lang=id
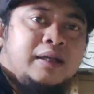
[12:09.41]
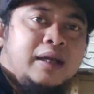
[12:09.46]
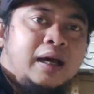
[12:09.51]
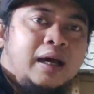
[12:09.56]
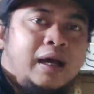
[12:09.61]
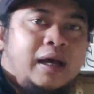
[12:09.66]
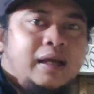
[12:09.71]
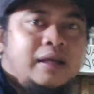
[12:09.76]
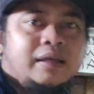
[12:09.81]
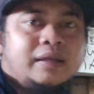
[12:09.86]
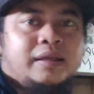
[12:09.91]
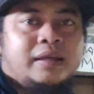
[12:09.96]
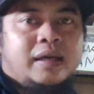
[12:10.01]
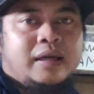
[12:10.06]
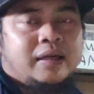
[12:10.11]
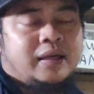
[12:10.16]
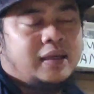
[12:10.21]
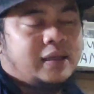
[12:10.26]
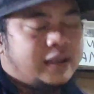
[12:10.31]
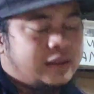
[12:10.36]
dan ini
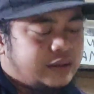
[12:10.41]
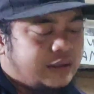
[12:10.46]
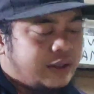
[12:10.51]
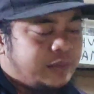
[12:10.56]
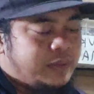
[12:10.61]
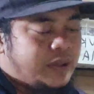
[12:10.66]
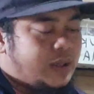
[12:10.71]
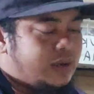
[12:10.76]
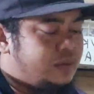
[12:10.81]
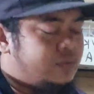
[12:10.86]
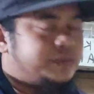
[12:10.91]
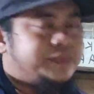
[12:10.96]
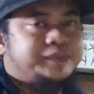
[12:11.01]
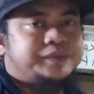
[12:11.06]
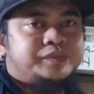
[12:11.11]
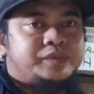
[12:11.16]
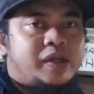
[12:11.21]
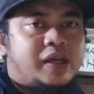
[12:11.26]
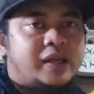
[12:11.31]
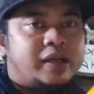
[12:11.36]
ada yang terbaru
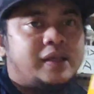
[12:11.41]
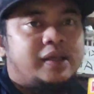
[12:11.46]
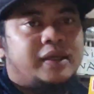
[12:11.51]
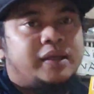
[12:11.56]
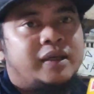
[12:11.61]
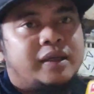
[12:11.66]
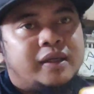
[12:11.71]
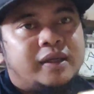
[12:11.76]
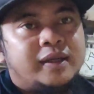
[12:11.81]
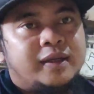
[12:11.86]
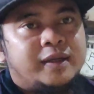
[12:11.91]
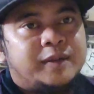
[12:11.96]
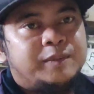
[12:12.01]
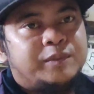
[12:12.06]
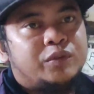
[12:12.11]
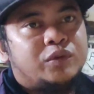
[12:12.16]
dari